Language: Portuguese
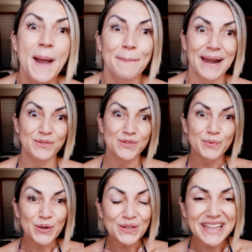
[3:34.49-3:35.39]
para nos
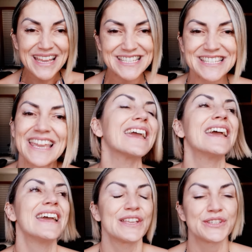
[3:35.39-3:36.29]
proteger
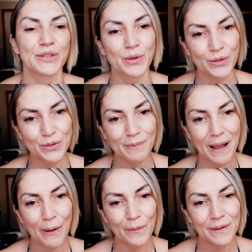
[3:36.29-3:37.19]
de todo
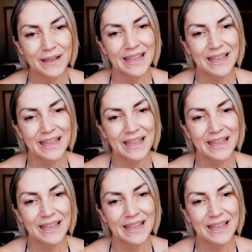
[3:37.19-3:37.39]
mal